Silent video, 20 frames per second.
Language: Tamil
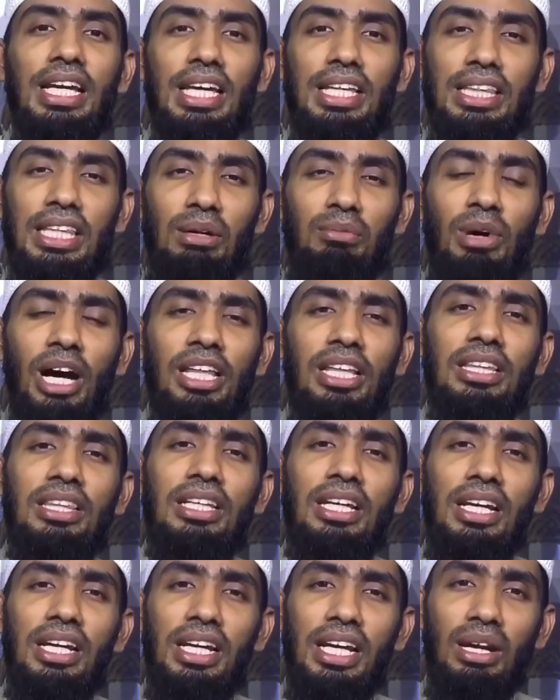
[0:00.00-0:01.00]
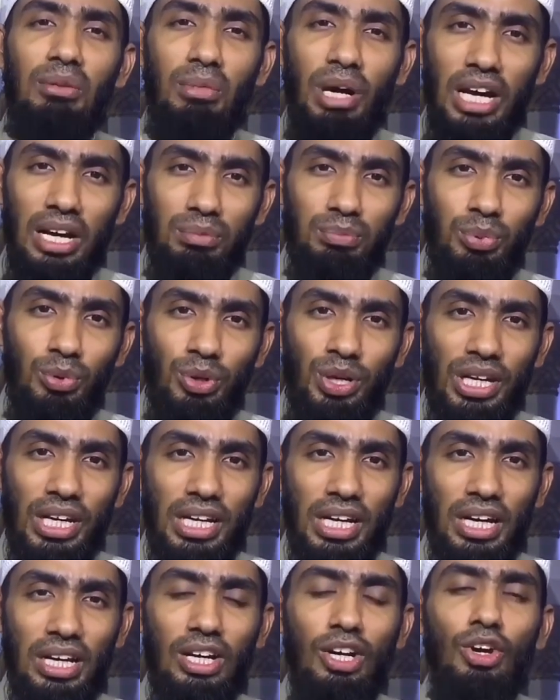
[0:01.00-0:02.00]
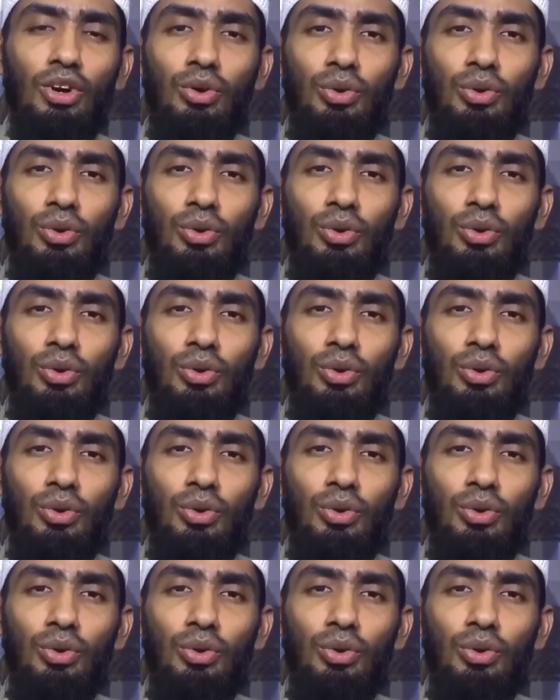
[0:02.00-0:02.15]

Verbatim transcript: எந்த மாதத்தில் நீங்கள் மாறப்போகிறீர்கள்